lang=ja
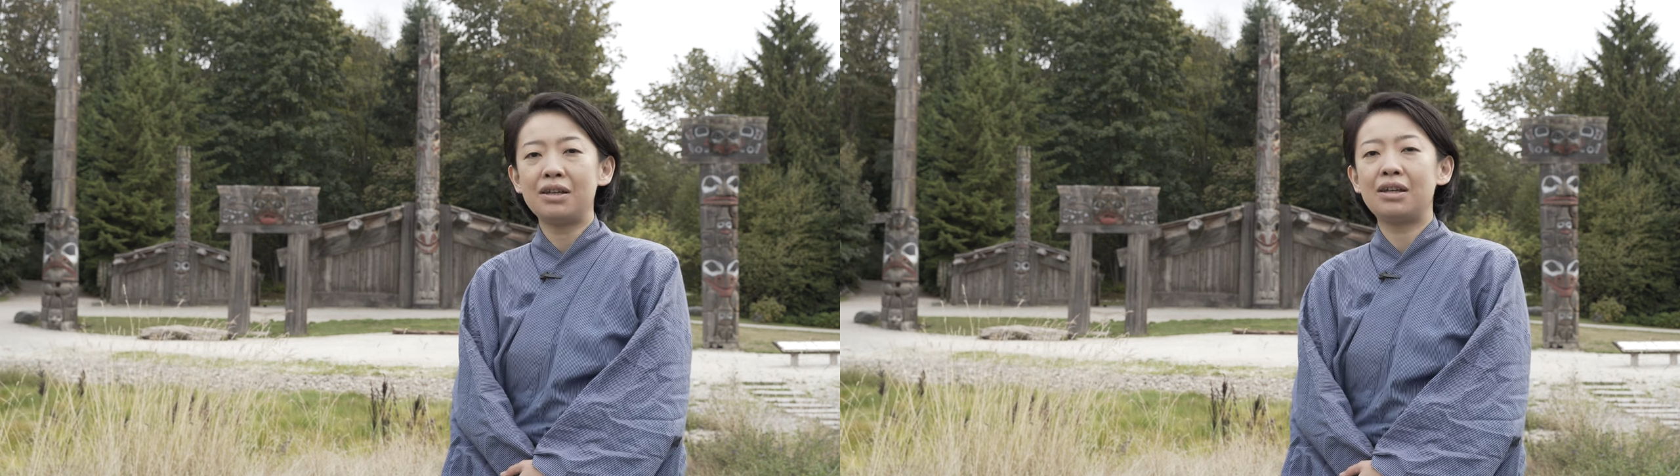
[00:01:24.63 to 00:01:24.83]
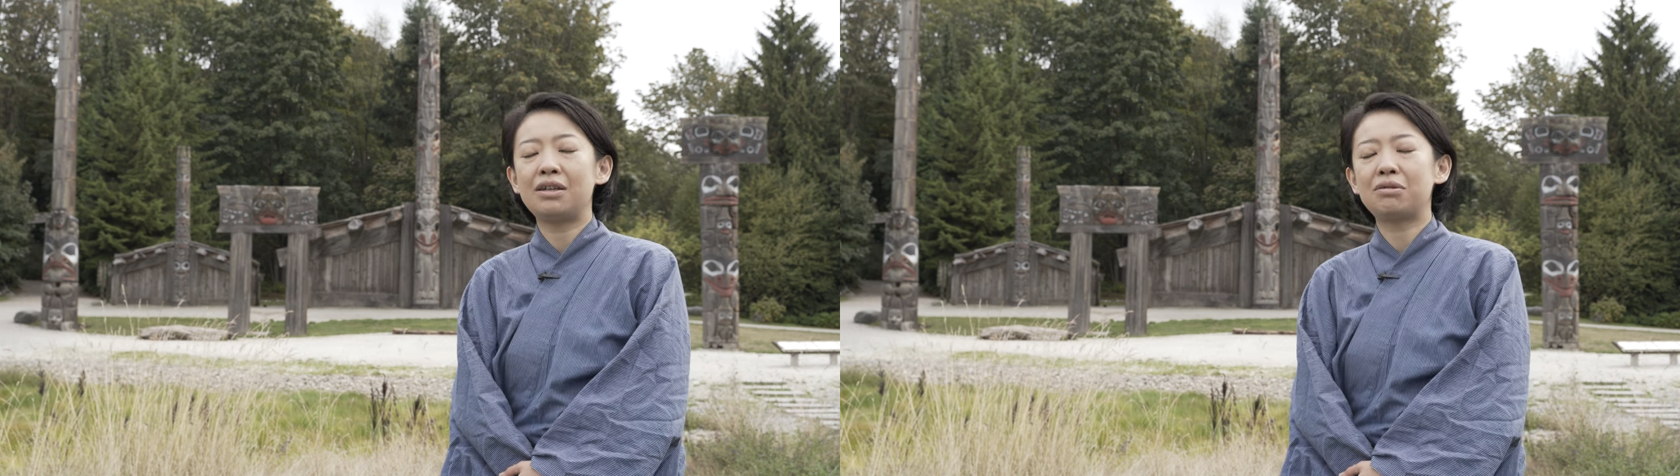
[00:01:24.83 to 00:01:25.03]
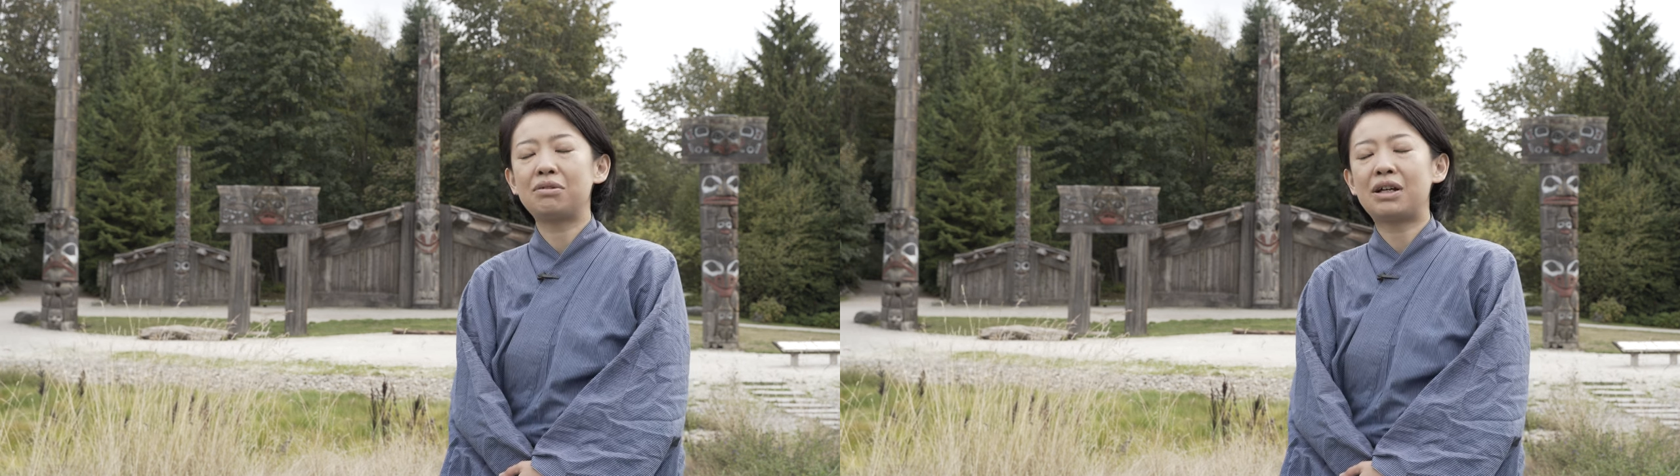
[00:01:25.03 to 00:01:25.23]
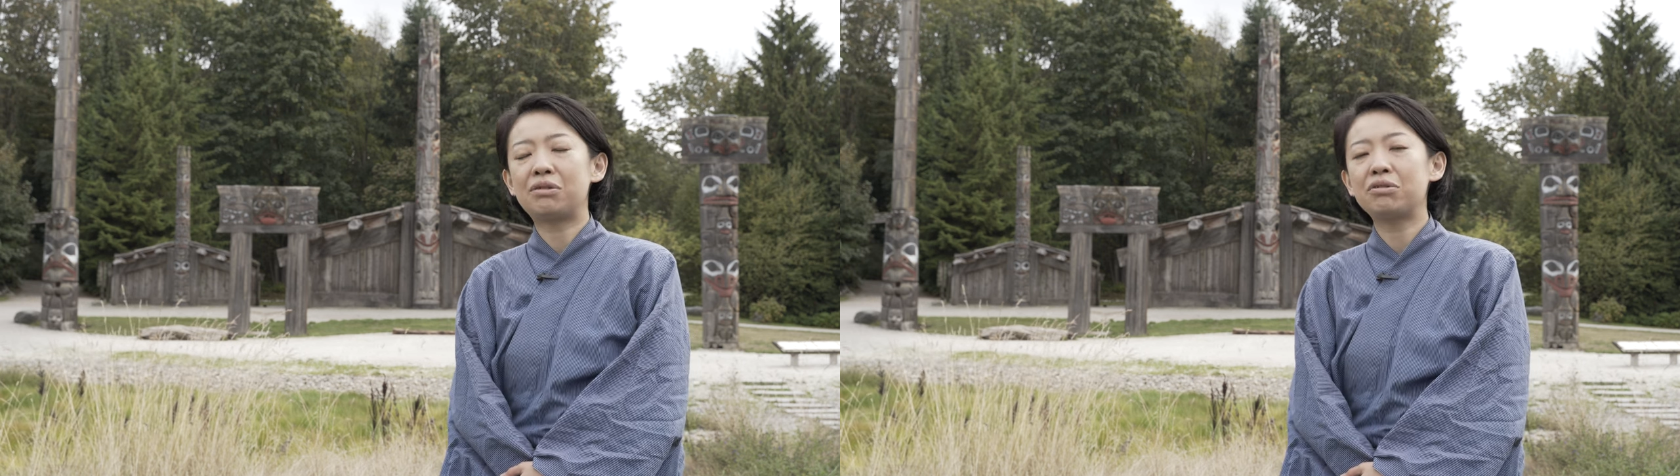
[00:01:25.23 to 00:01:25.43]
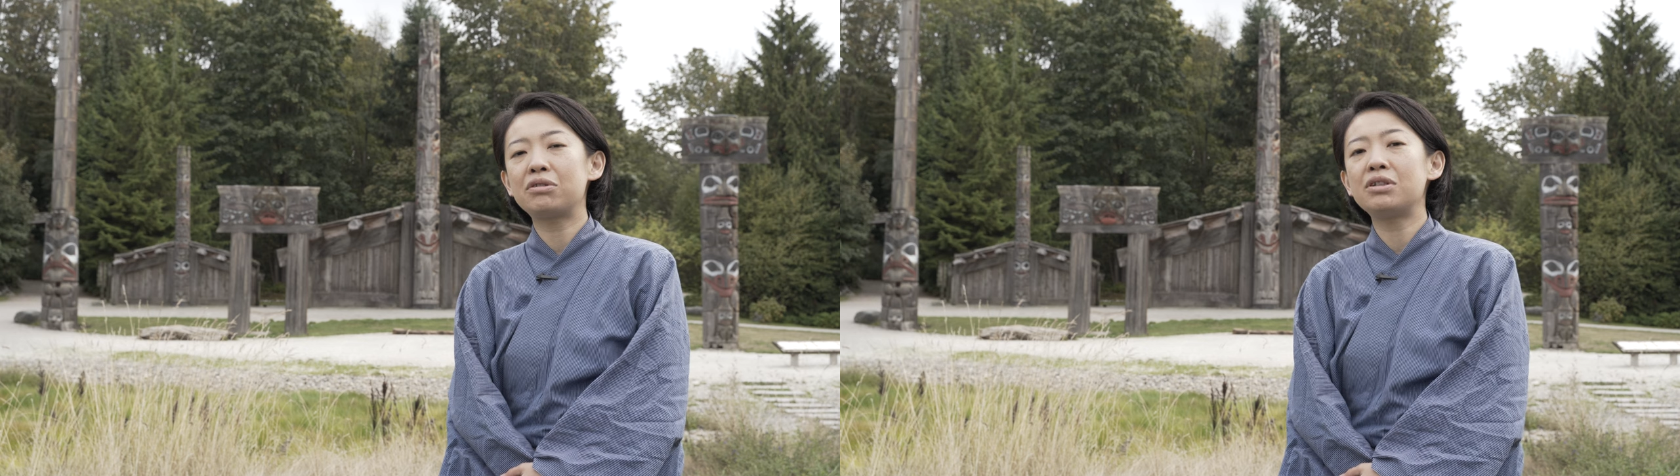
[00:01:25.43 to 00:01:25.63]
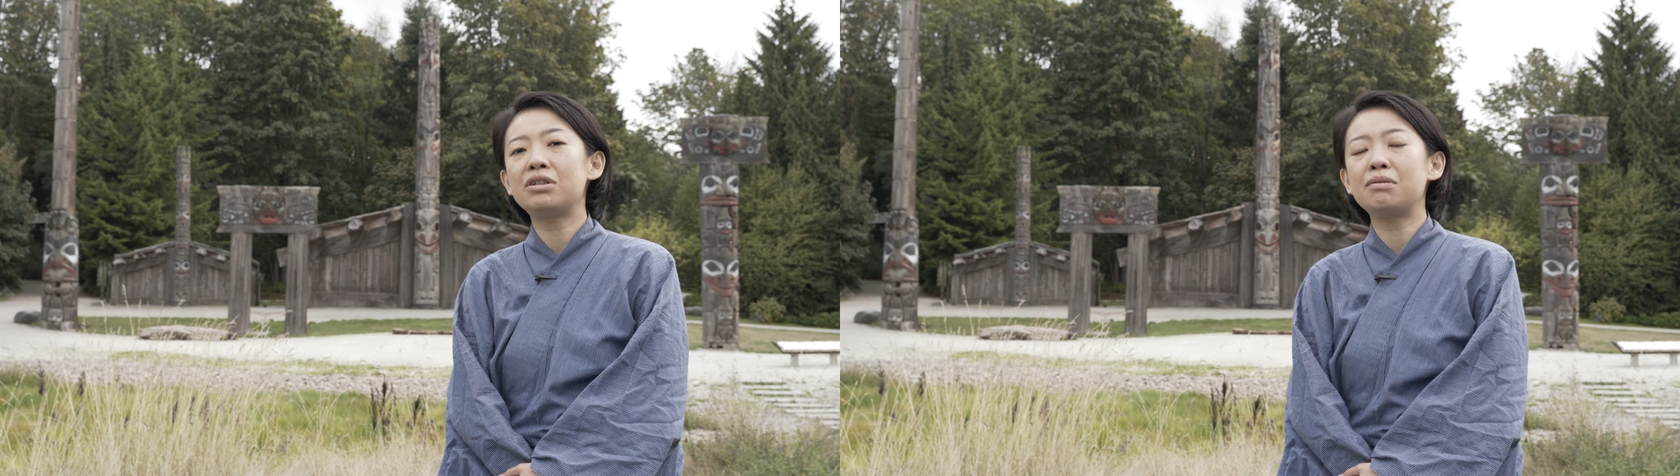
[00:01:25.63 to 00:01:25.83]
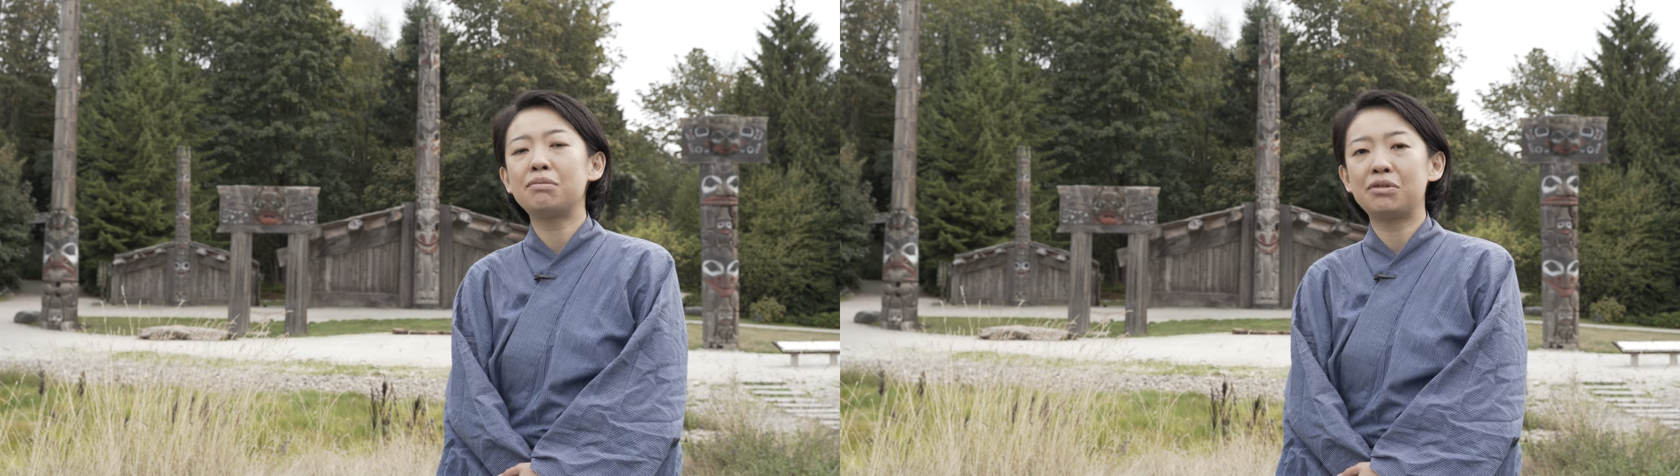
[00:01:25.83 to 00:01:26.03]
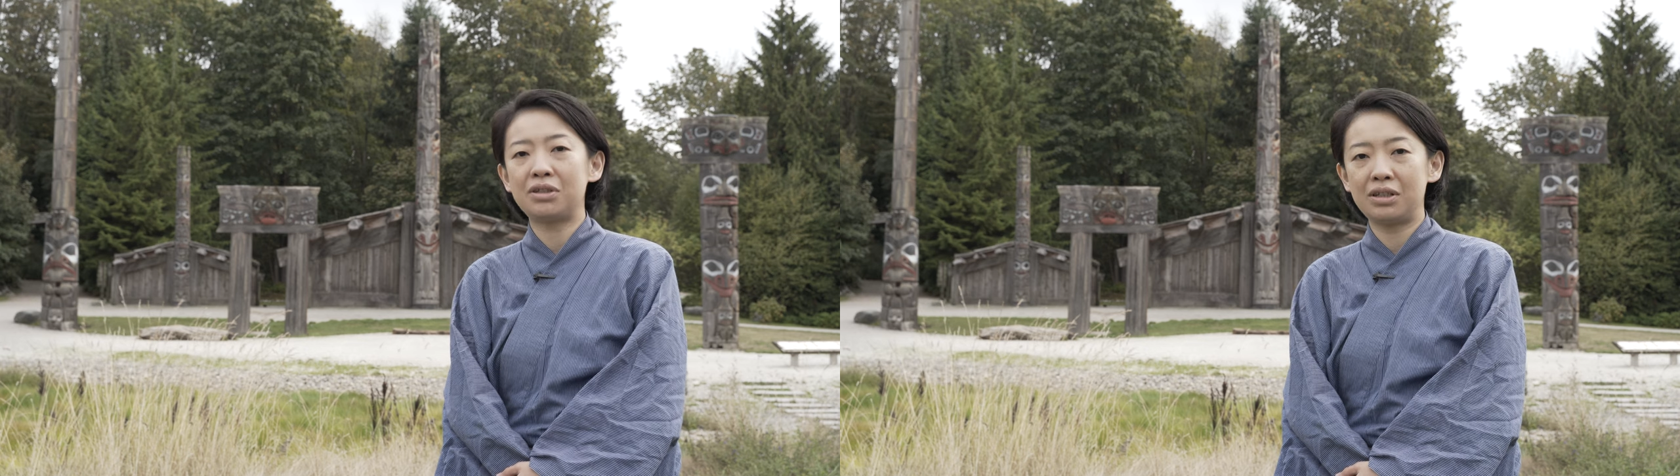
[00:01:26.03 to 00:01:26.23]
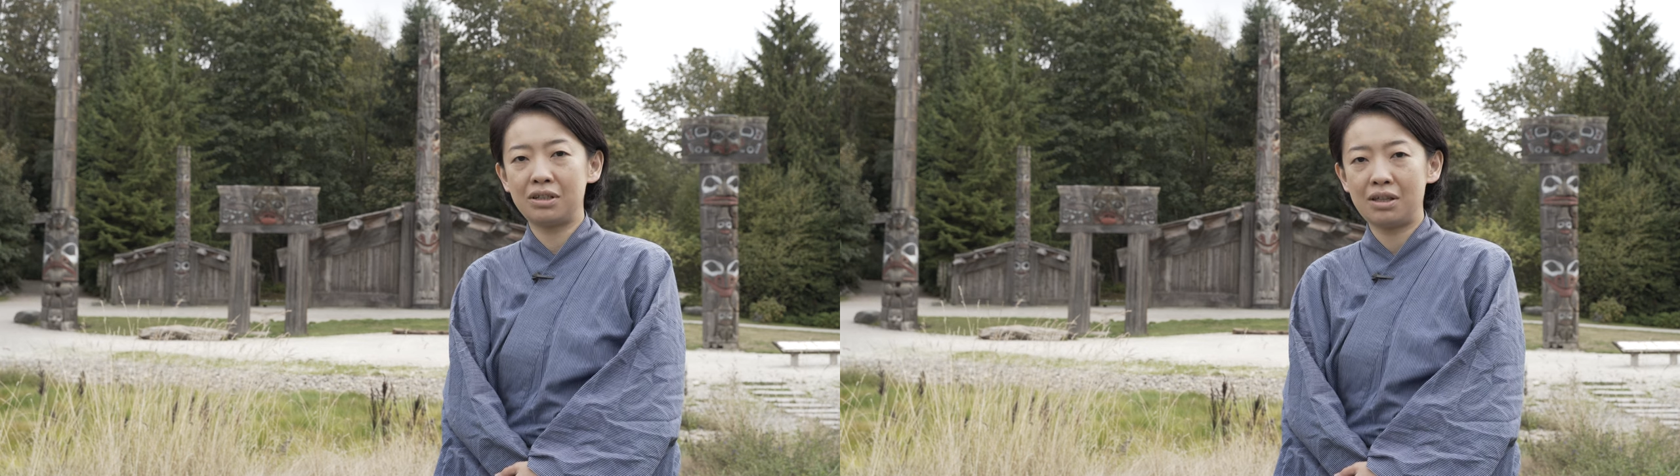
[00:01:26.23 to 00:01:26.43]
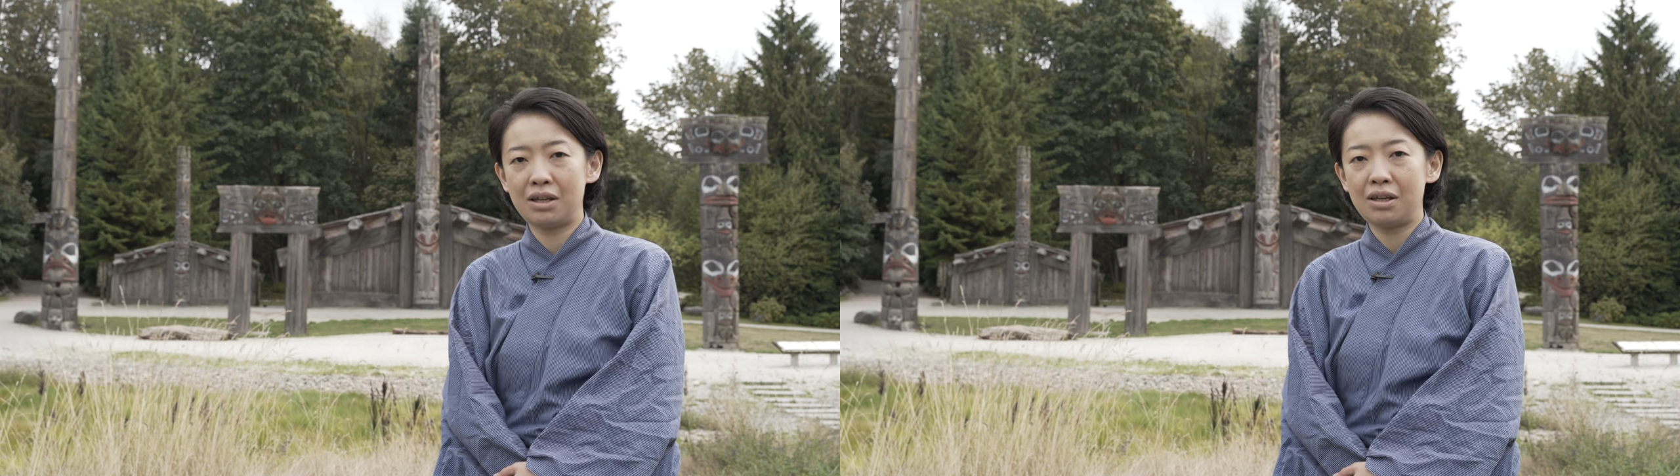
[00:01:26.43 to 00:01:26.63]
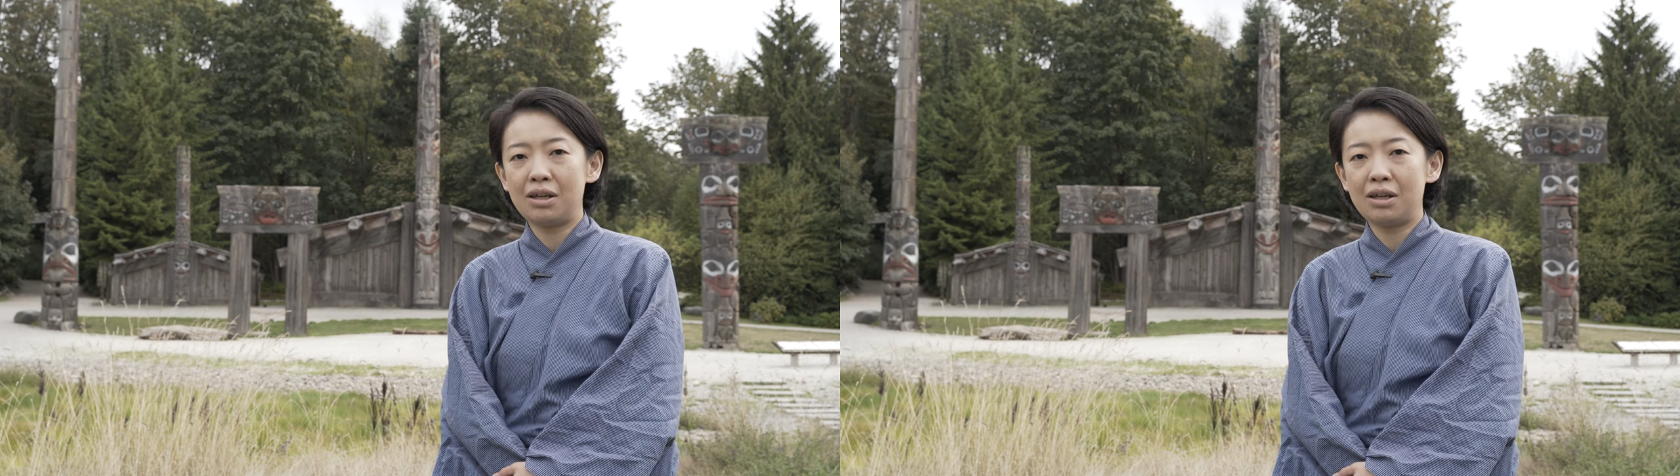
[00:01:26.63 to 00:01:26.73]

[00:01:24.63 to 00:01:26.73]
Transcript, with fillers: えー、その彼女自身も死んで